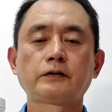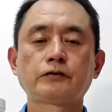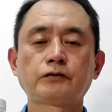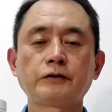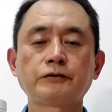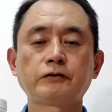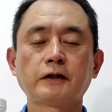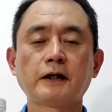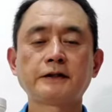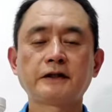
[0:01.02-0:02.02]
全球
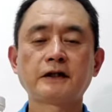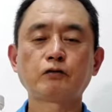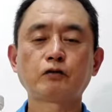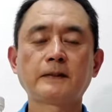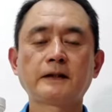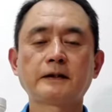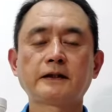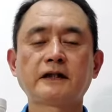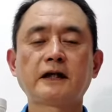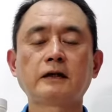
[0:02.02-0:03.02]
的爱金刚伙伴，
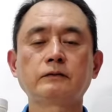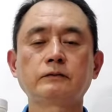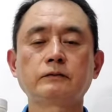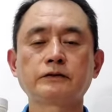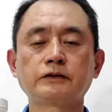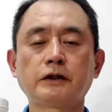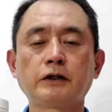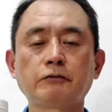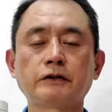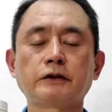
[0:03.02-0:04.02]
大家好，我是 Eric。